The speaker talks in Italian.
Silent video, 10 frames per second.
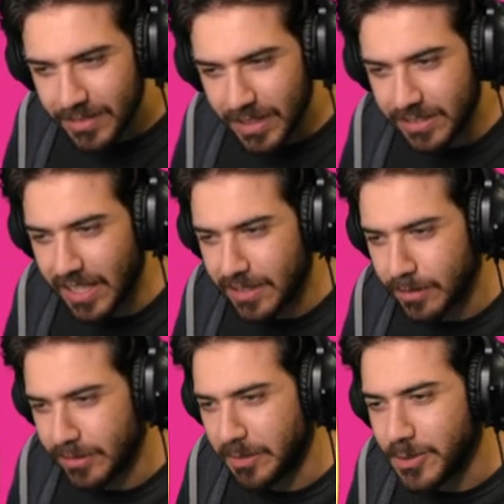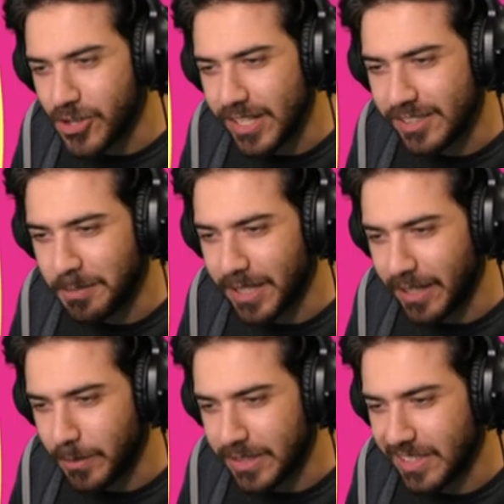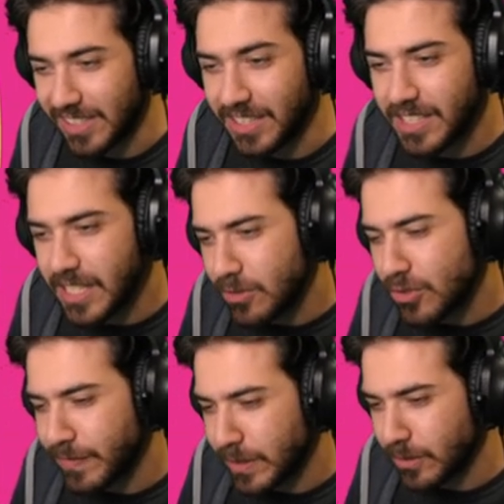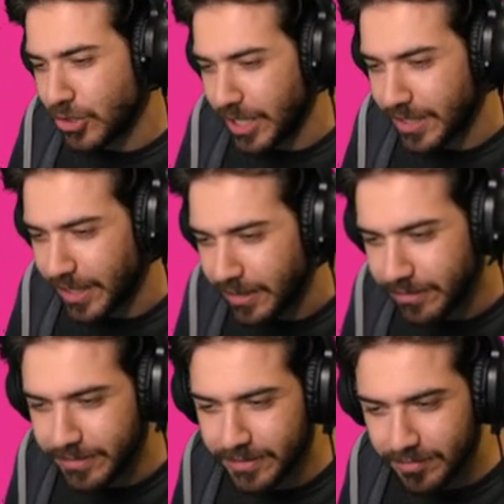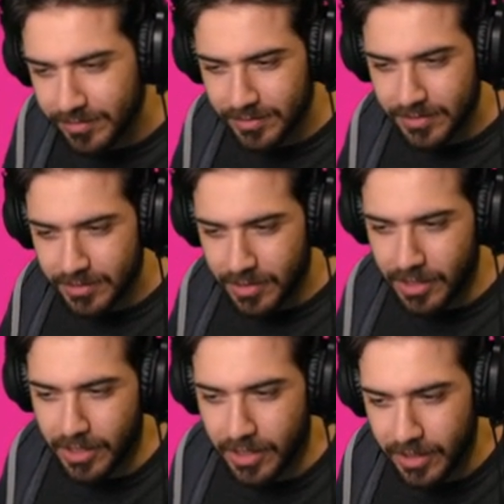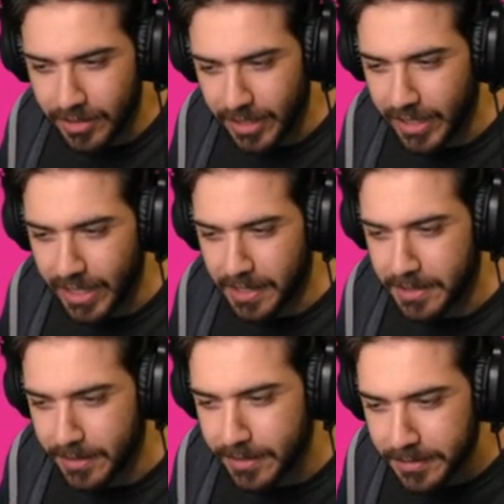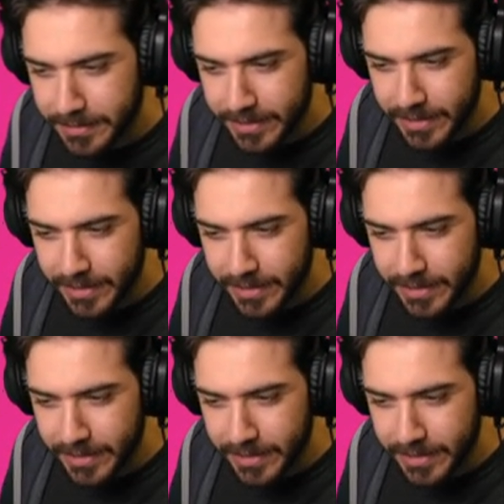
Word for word: esatto, siamo scesi perché quel tescategnaccio ci ha fatto scendere. Oh, che cacchio.